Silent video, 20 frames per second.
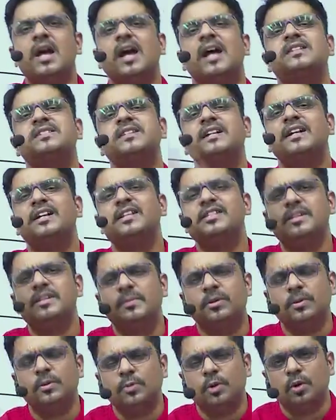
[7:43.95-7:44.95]
ऐसी कंडीशन
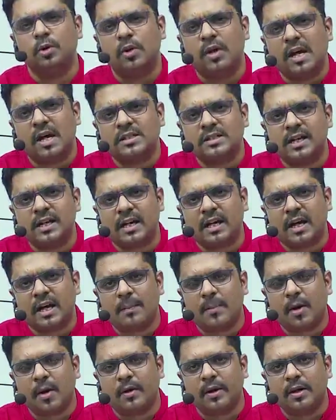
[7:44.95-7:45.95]
में तुम दोनों कहां से लेकर आ
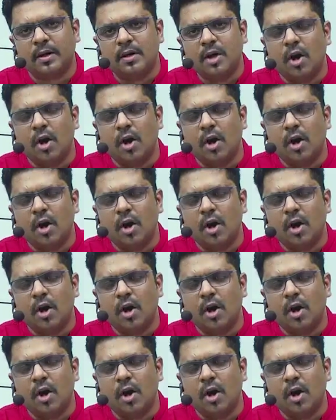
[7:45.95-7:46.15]
पाओगे